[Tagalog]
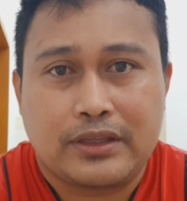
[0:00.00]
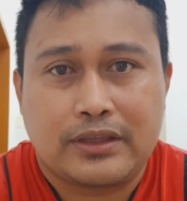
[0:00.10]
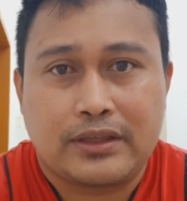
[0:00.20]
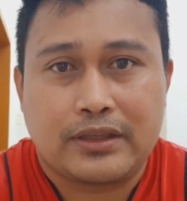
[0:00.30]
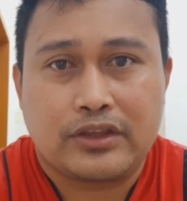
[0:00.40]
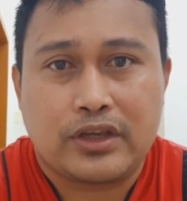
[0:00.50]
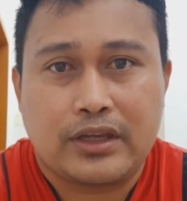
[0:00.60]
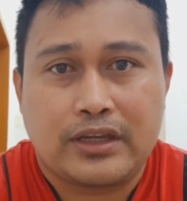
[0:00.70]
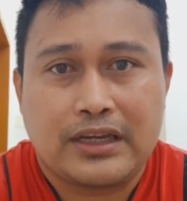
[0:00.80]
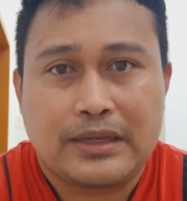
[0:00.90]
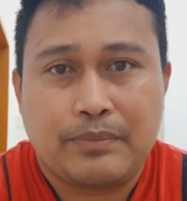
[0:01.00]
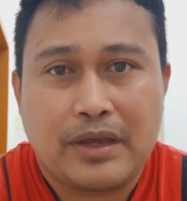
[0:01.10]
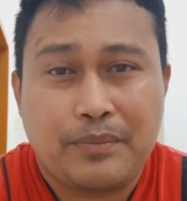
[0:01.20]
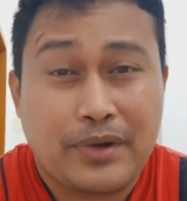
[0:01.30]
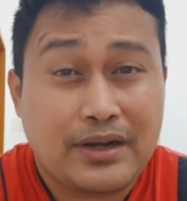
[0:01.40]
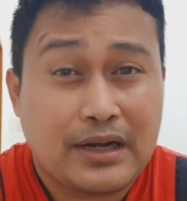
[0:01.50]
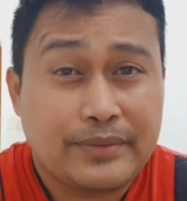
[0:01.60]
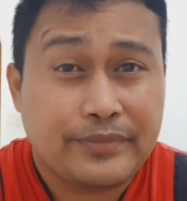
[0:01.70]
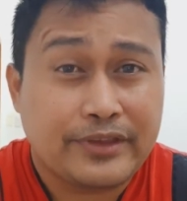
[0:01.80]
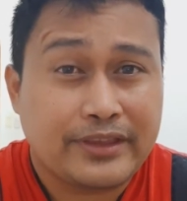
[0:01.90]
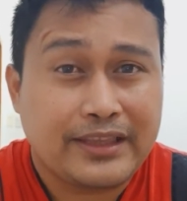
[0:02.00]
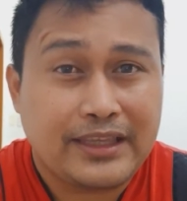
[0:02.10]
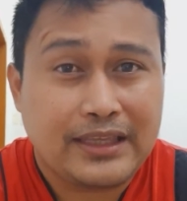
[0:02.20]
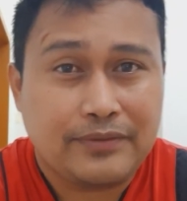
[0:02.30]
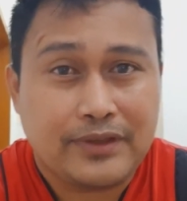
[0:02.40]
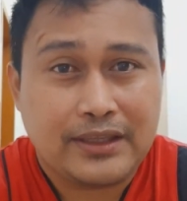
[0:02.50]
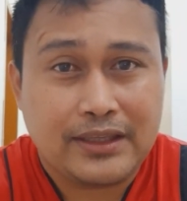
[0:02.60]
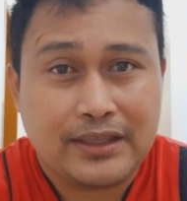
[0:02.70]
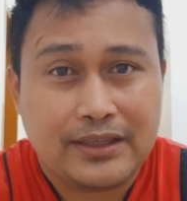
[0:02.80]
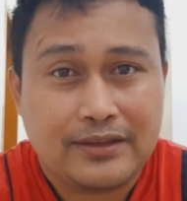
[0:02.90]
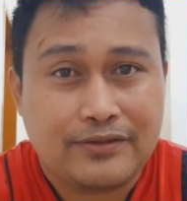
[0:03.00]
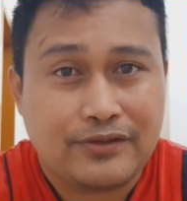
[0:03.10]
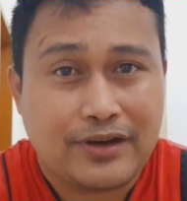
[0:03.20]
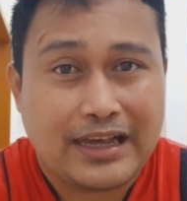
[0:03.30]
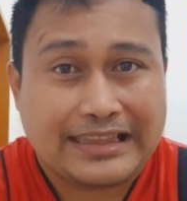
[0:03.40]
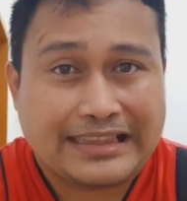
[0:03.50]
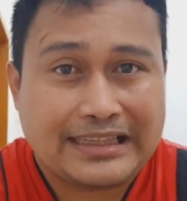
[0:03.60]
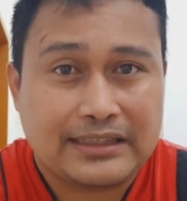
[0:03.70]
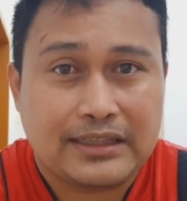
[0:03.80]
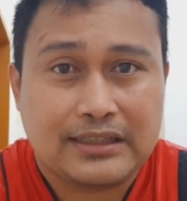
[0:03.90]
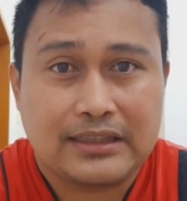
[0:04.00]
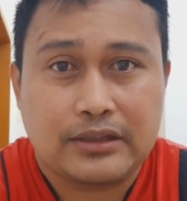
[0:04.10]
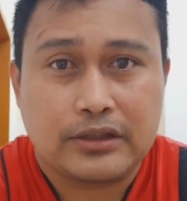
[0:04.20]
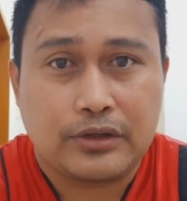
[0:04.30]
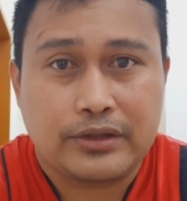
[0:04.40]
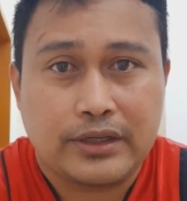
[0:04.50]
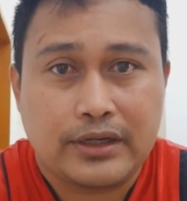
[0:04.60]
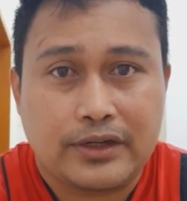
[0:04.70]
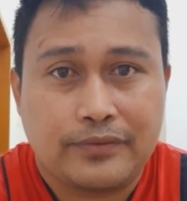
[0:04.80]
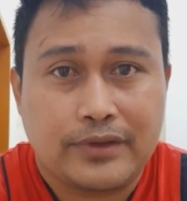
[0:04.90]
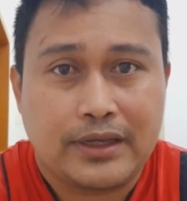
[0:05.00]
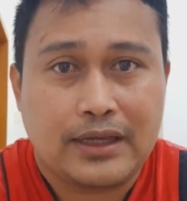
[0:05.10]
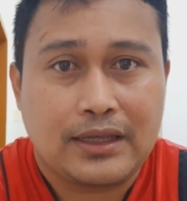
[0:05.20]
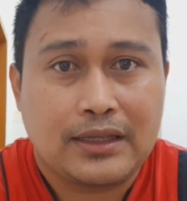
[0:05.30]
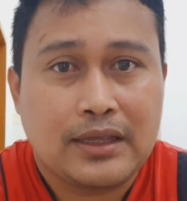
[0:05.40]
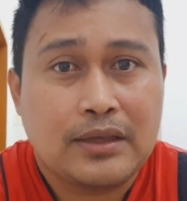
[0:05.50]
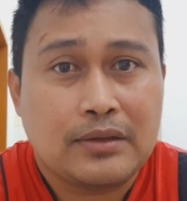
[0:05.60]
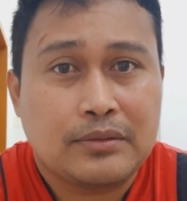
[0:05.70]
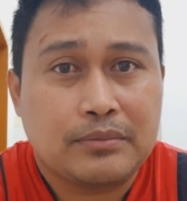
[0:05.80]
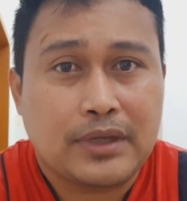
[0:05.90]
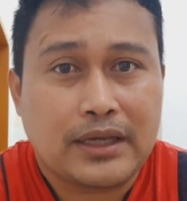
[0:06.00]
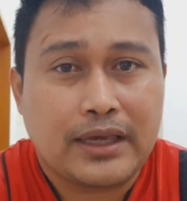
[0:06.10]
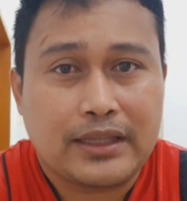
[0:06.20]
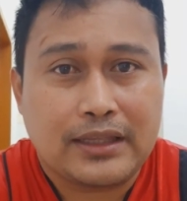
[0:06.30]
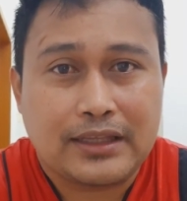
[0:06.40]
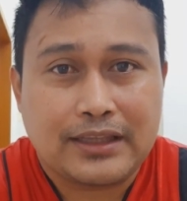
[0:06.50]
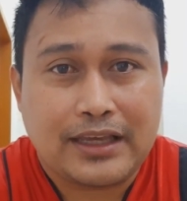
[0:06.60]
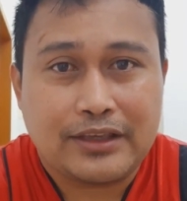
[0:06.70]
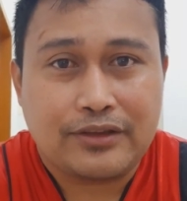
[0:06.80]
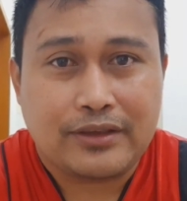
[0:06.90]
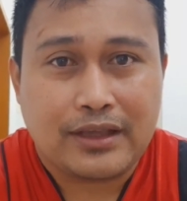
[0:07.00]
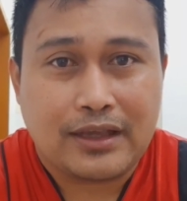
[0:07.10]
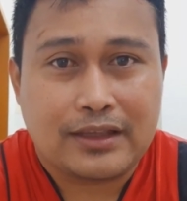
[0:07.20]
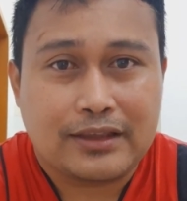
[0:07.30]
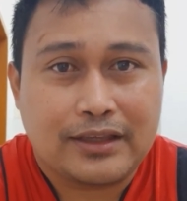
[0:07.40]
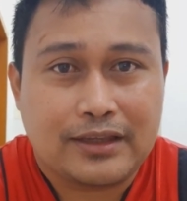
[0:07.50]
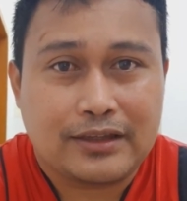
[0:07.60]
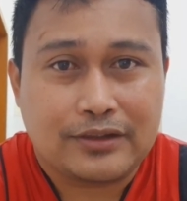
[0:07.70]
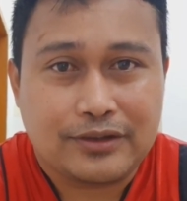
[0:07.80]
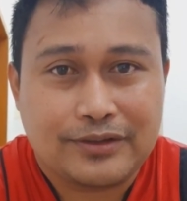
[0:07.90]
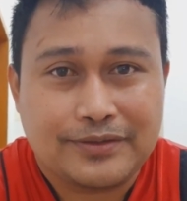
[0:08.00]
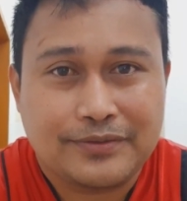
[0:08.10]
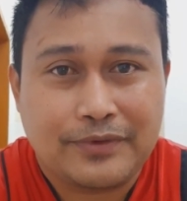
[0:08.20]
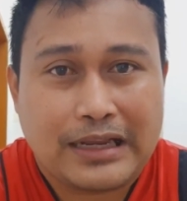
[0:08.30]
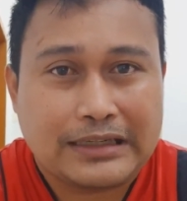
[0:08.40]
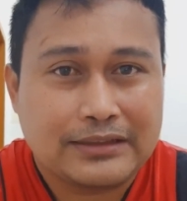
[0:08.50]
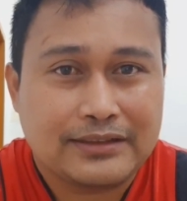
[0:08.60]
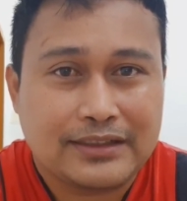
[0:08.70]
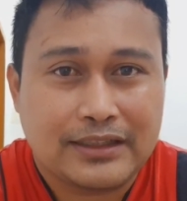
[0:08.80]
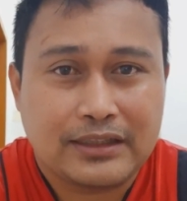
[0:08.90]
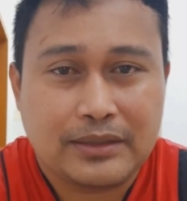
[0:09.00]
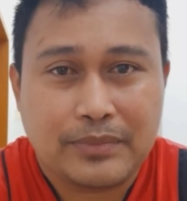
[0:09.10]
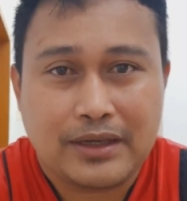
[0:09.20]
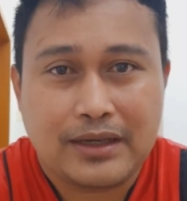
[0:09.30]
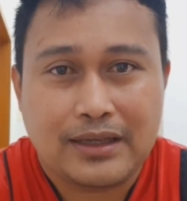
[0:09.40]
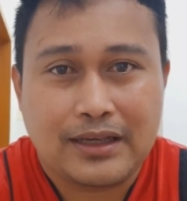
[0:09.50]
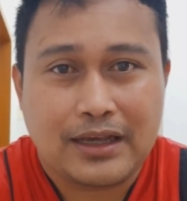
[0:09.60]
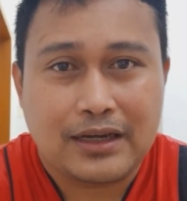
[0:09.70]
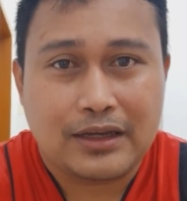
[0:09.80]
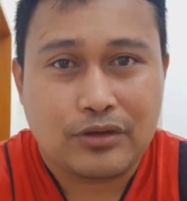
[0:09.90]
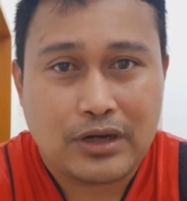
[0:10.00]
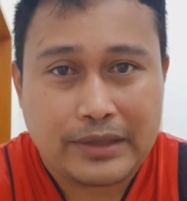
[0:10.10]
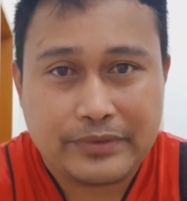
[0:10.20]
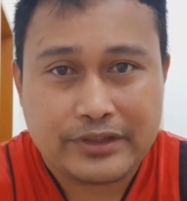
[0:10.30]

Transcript: sa channel ni Papa Rams TV. Ratatat na Saudi Arabia. Mag-end na tayo sa ating ano, vlog. Hindi ba, kala ko live